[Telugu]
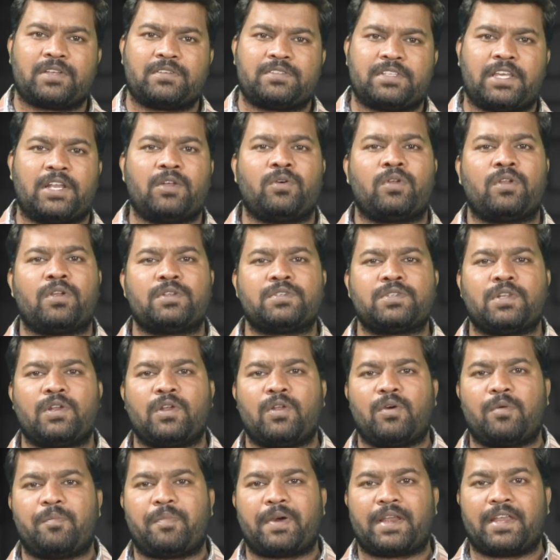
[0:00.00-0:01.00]
సెలవు
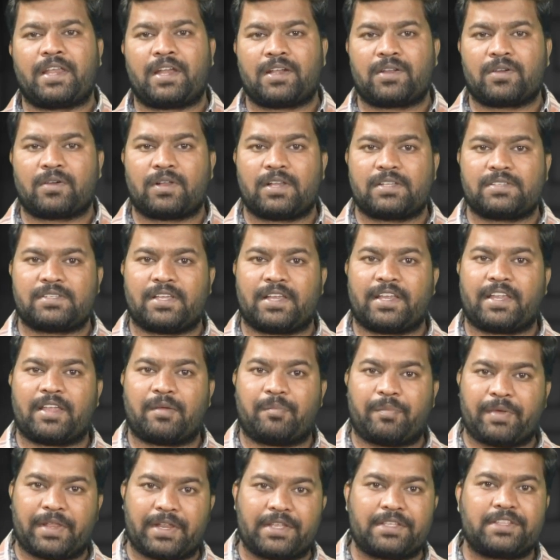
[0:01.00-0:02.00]
రోజుల్లో పర్యాటకుల సంఖ్య
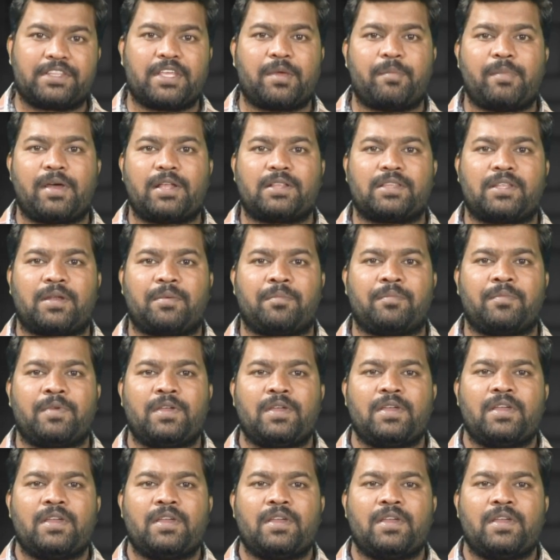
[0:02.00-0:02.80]
పెరిగితే మాత్రం